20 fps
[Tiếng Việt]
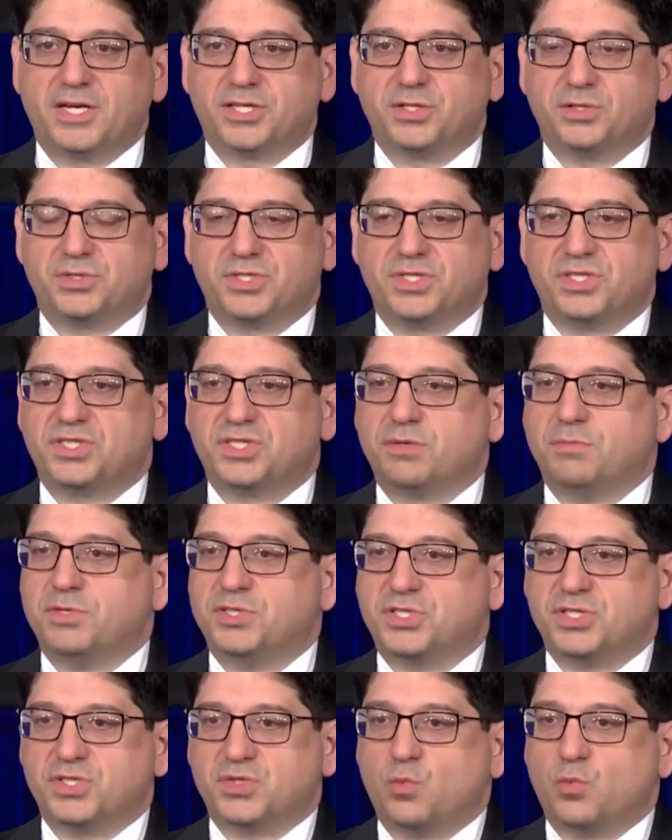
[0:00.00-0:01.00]
nhân viên giáo
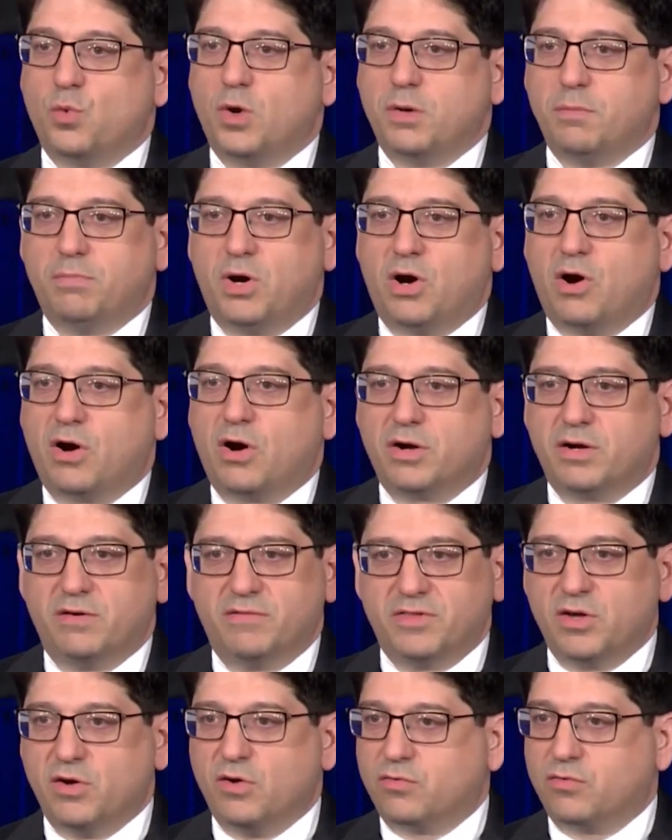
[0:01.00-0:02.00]
dân và nhu
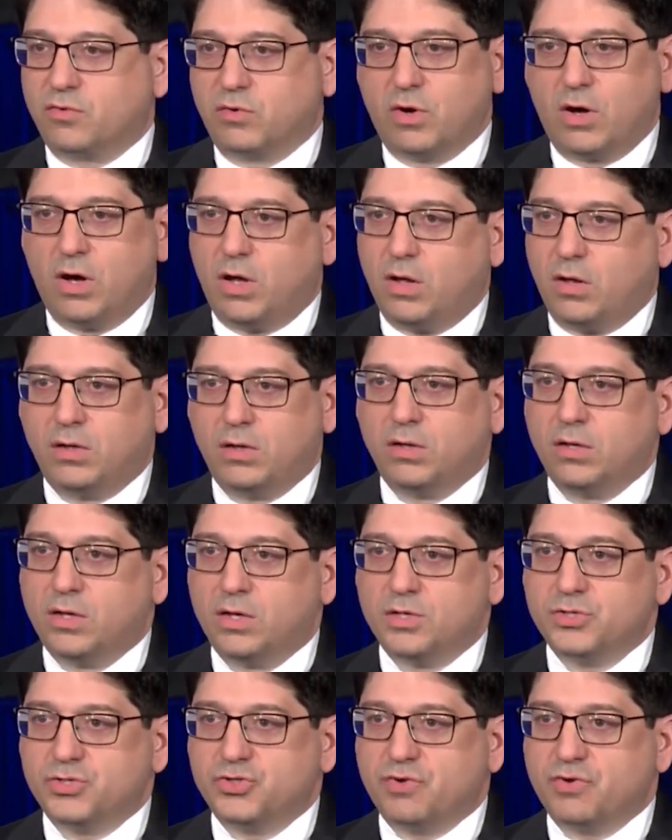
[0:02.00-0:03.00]
cầu ngày càng
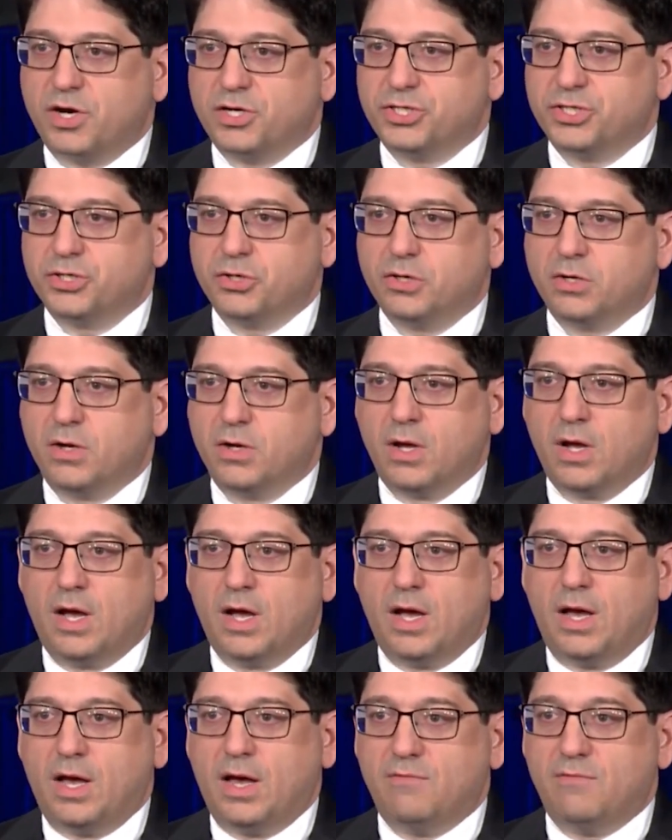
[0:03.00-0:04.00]
tăng trong việc phát
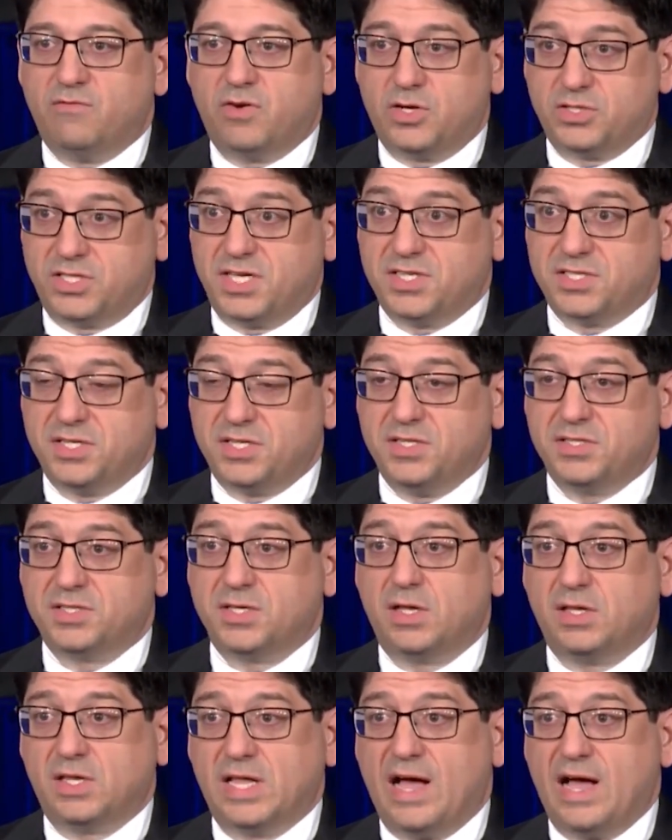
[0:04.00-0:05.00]
triển các nhà lãnh đạo
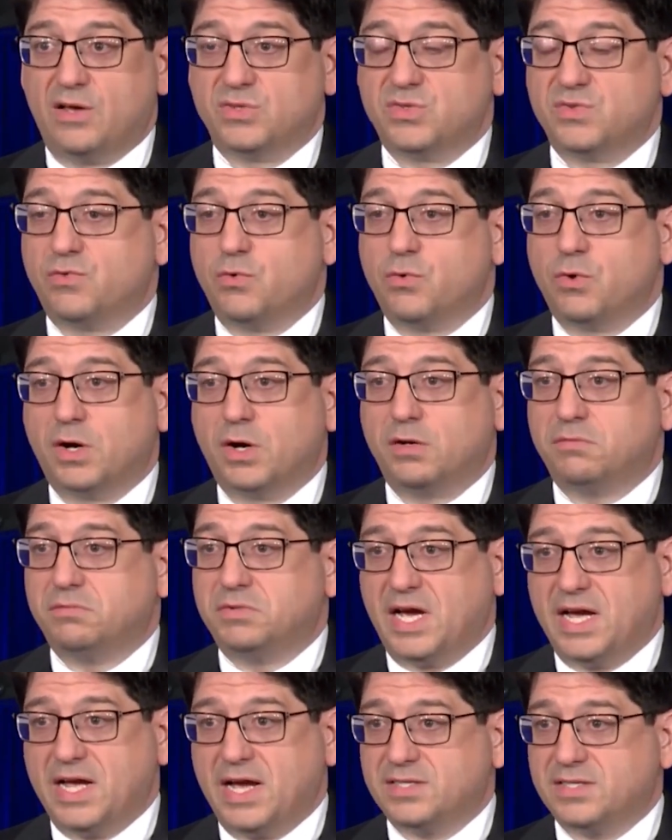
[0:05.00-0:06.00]
giáo dân.
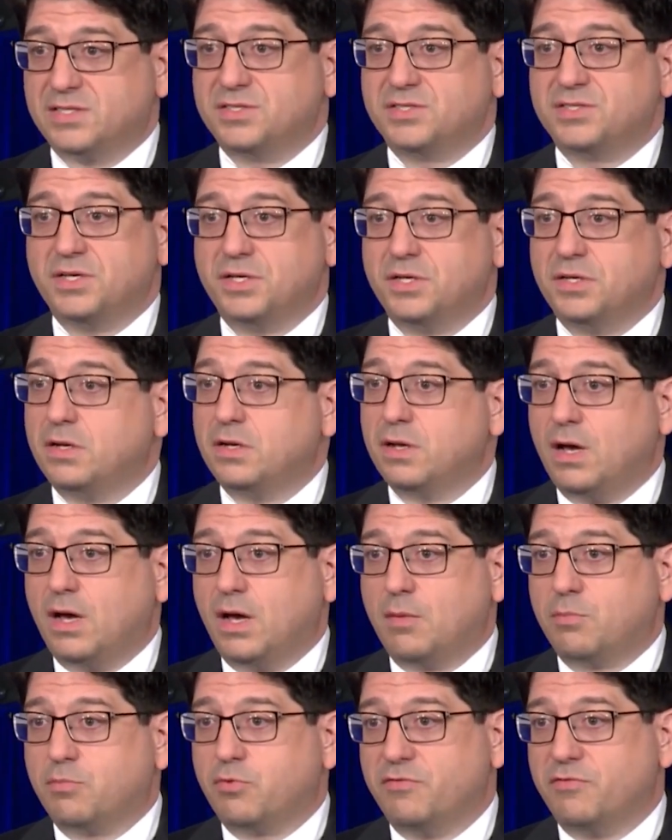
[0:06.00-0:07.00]
Đồng thời,
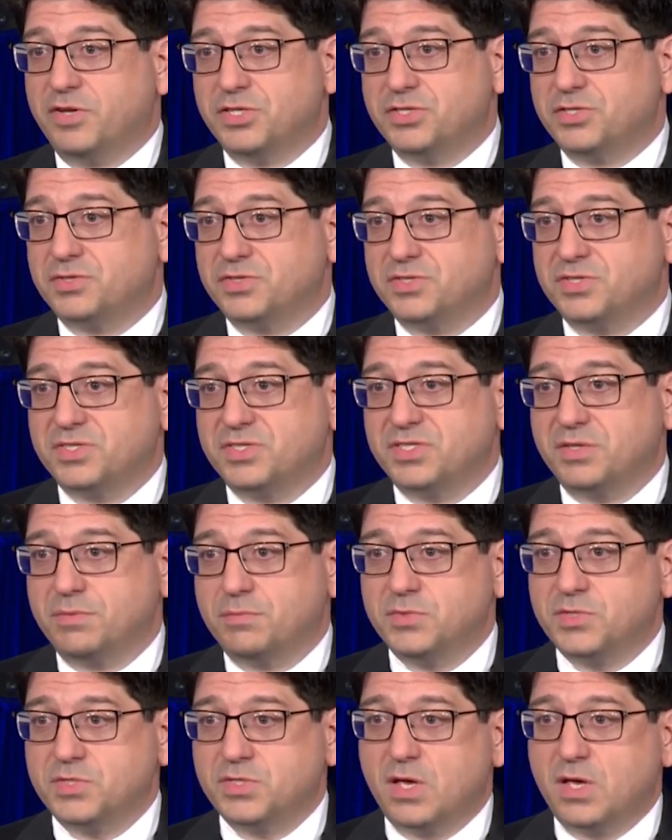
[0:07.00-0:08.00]
hầu hết các giám
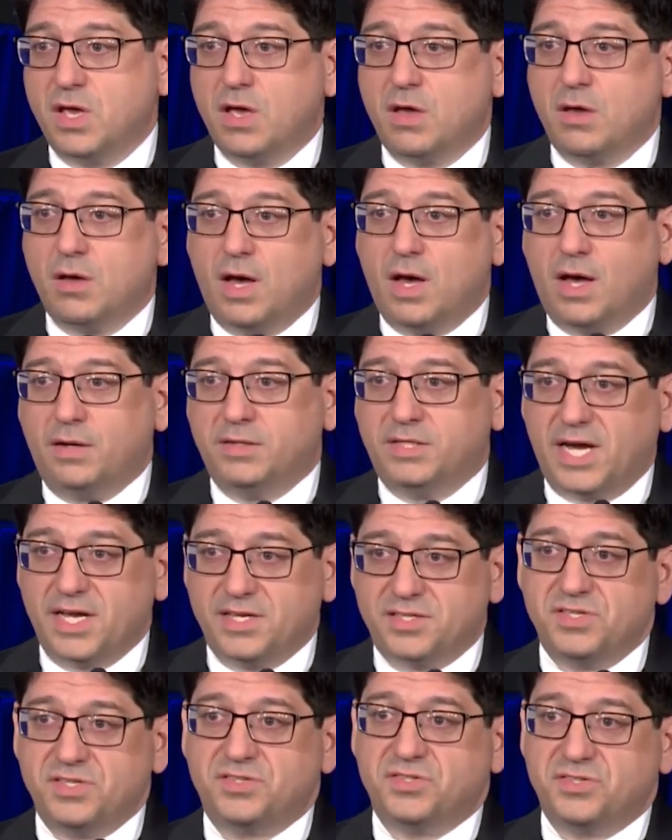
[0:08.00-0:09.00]
mục cho biết các ngài
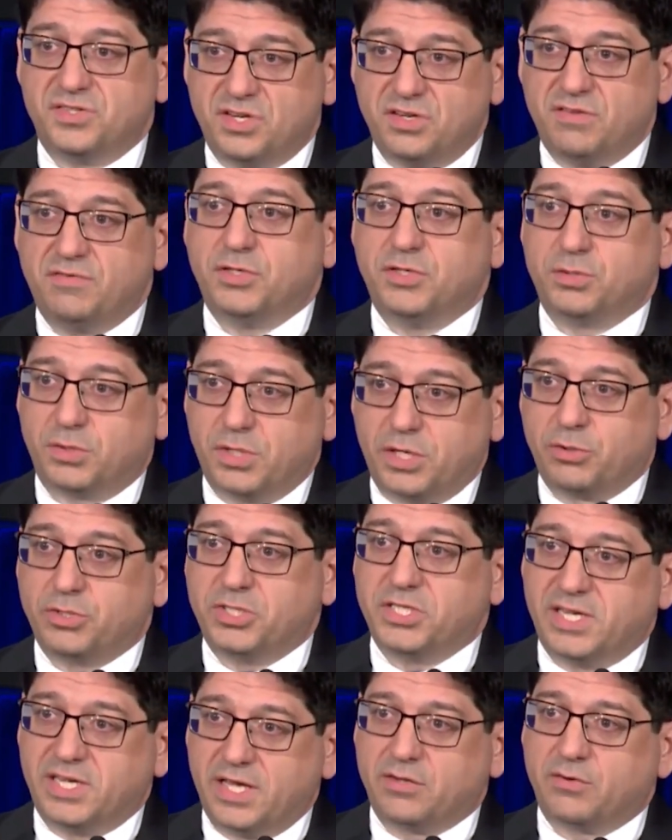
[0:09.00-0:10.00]
rất hài lòng với
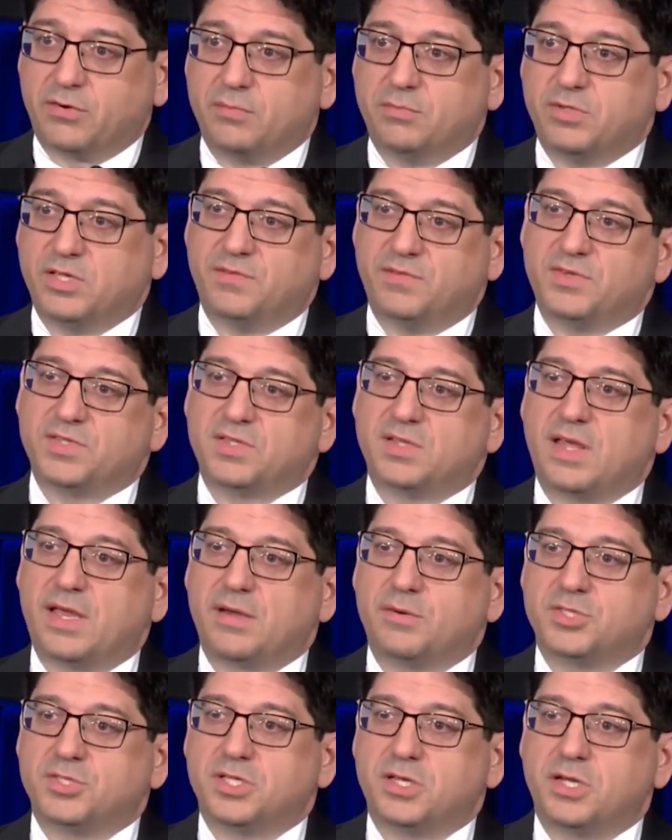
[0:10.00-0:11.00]
thừa tác vụ của mình
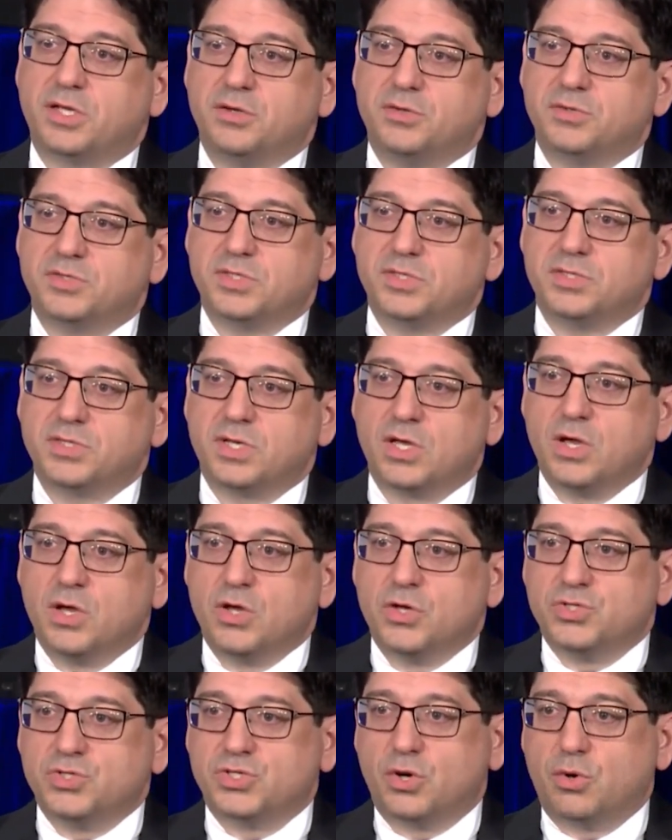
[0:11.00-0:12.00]
và tin rằng
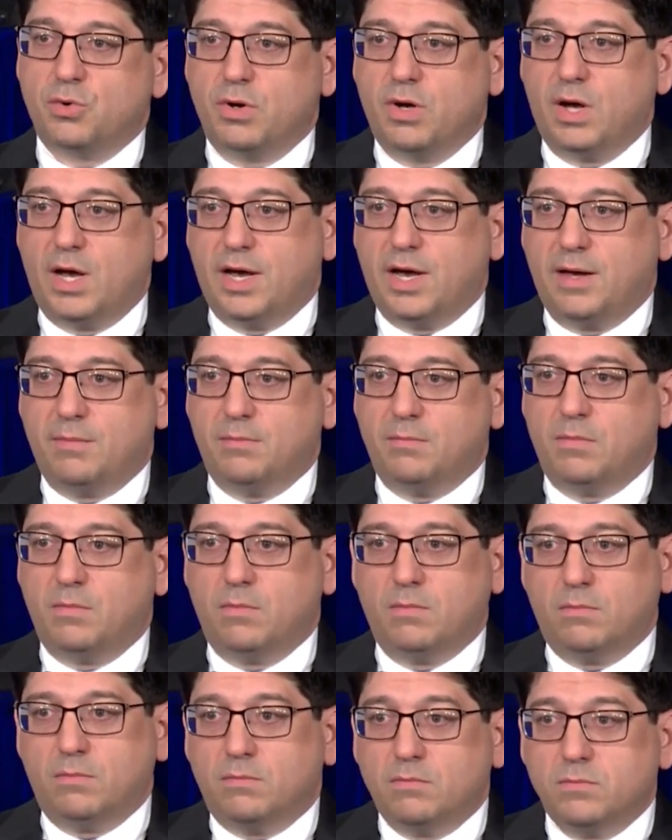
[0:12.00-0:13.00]
quy trình
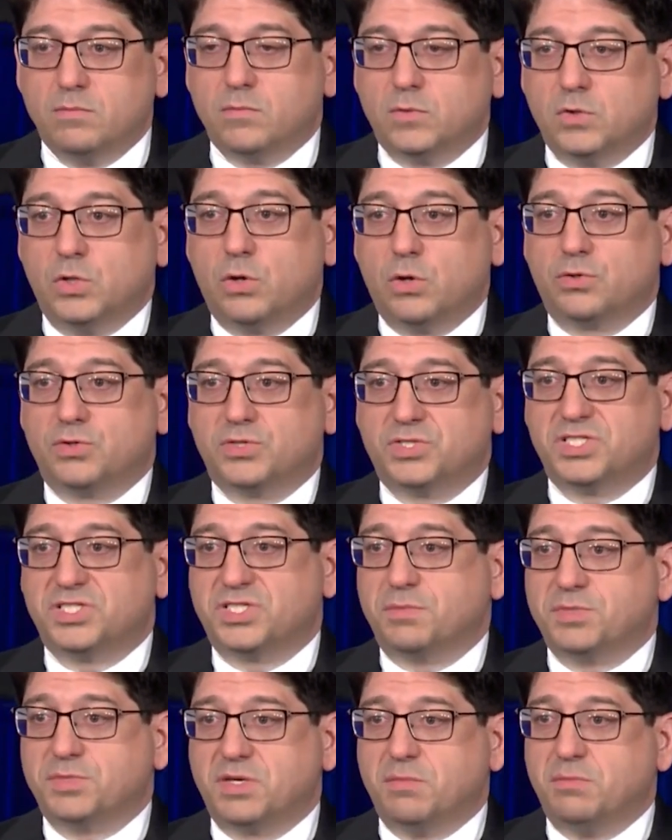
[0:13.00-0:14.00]
tuyển chọn giám mục là
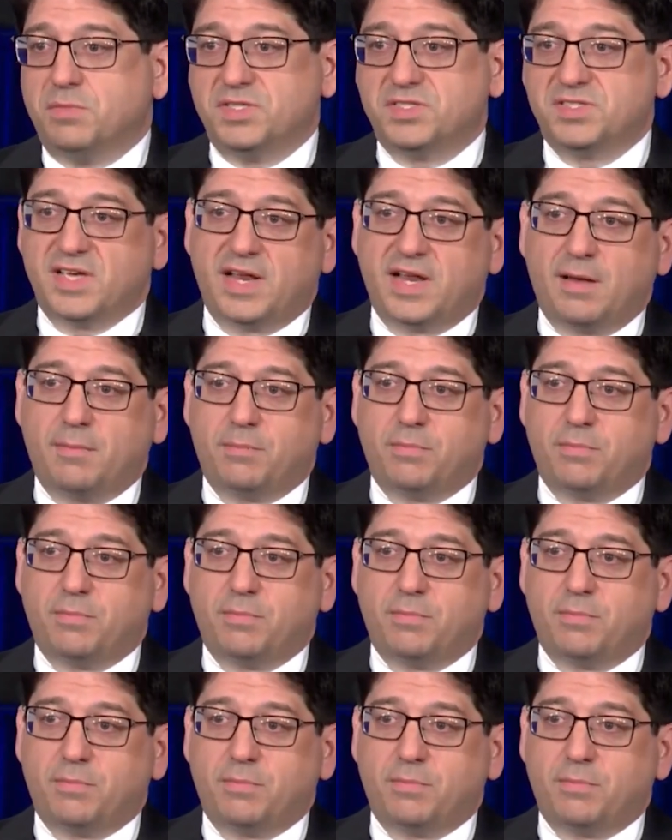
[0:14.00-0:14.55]
hợp lý.